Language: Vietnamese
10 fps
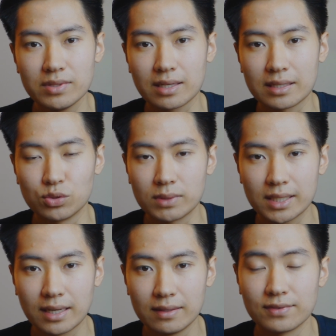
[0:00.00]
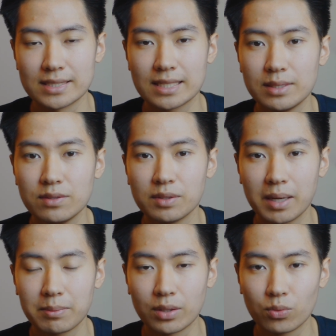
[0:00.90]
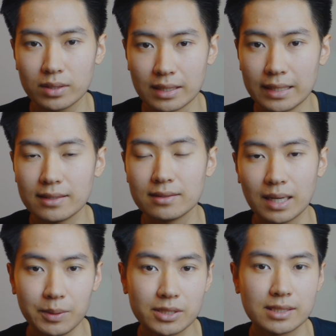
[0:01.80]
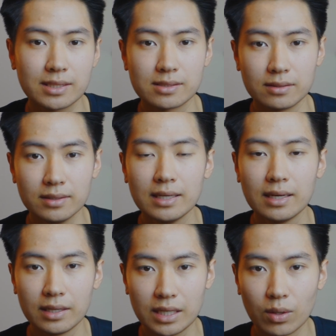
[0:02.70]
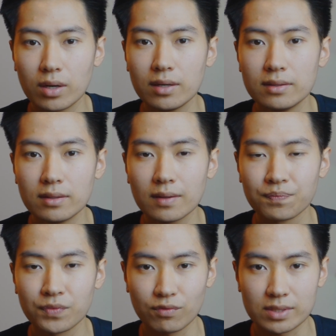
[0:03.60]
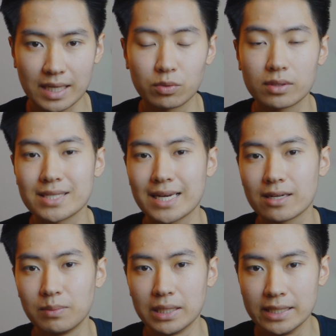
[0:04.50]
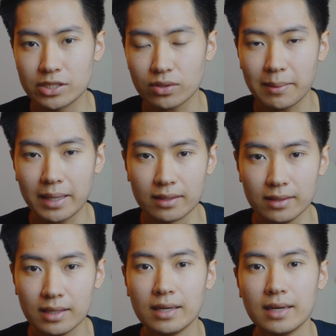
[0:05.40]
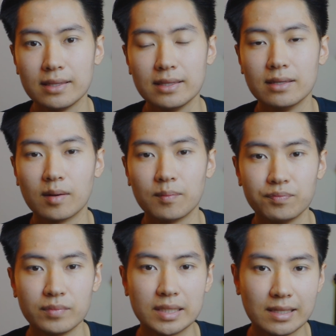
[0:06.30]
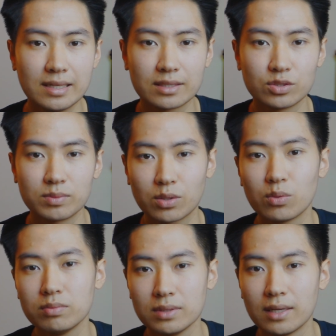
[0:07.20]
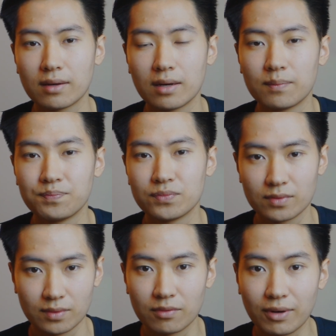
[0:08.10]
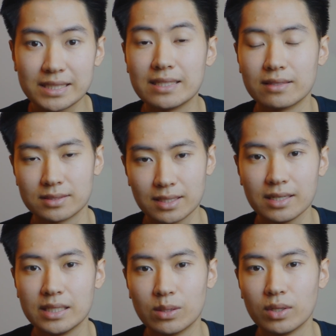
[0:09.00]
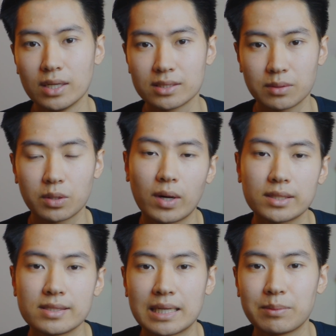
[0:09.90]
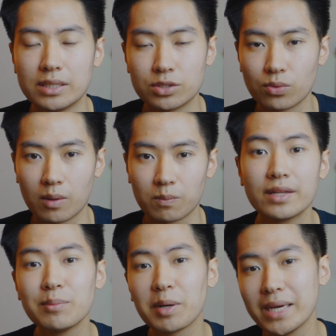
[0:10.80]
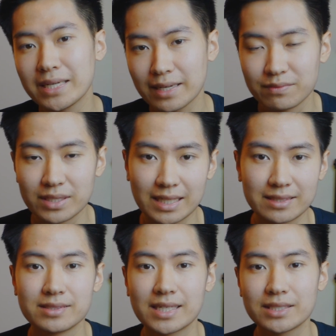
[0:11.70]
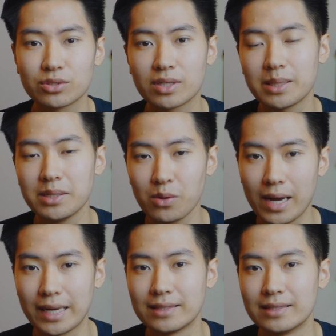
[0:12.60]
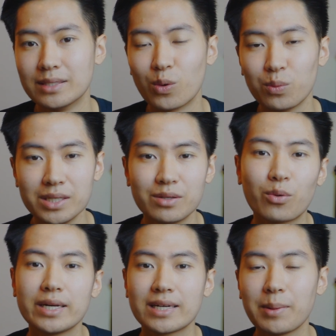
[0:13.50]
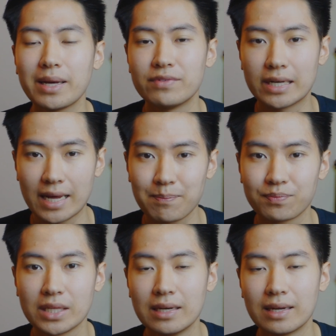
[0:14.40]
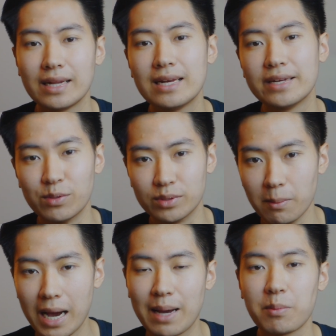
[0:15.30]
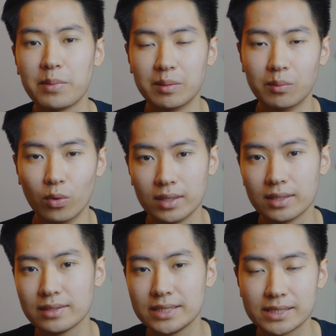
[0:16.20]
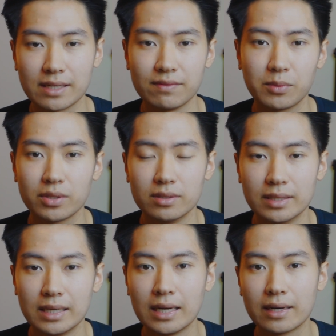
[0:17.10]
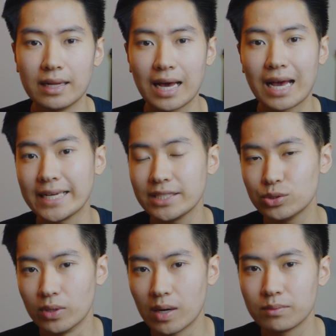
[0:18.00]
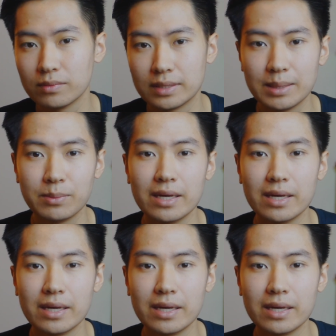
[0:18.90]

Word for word: việc là chúng ta cần phải giao lưu với bạn bè quốc tế từ khắp nơi trên thế giới nhiều hơn nữa, và dành một thời gian hợp lý cho các bạn ấy, thì mình tin là chúng ta cũng phát triển rất là nhiều trong cái quãng thời gian mà đi du học. Nhưng mà bên cạnh việc dành thời gian cho các bạn nước ngoài thì cũng đừng quên các bạn Việt Nam. Đây là điều thứ ba mà mình muốn chia sẻ với mọi người, đấy là hãy chủ động tìm